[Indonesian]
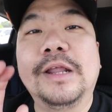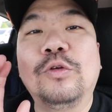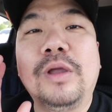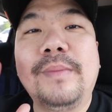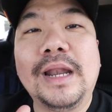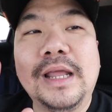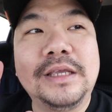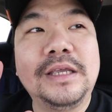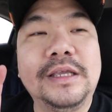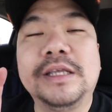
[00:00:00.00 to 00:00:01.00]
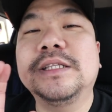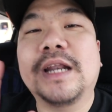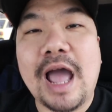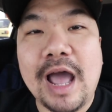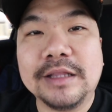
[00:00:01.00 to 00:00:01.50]
dan gue emang lagi
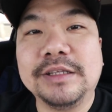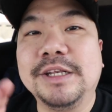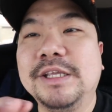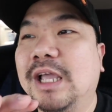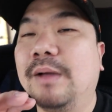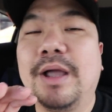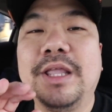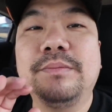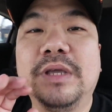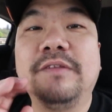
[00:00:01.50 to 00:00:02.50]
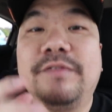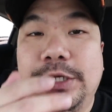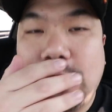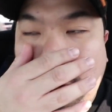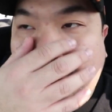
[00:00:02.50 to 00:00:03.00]
istirahat jadi nggak banyak bikin
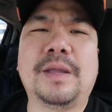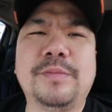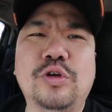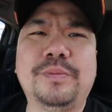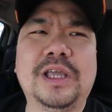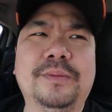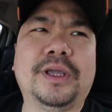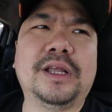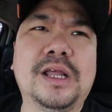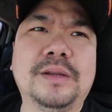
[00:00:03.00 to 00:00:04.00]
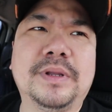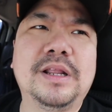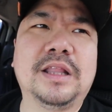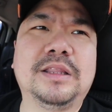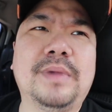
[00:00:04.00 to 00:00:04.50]
video tapi gue pikir-pikir
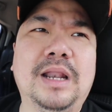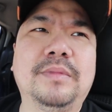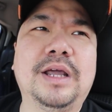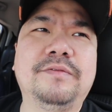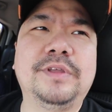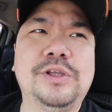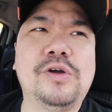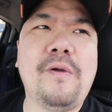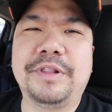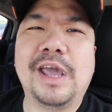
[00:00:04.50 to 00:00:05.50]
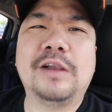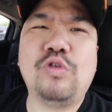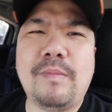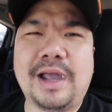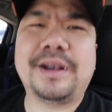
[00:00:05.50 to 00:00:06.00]
daripada nanti malam nggak ada video mendingan
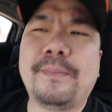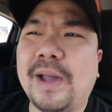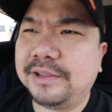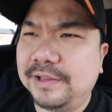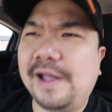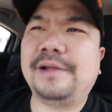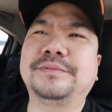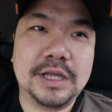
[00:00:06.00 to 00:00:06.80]
gue makan apa aja dah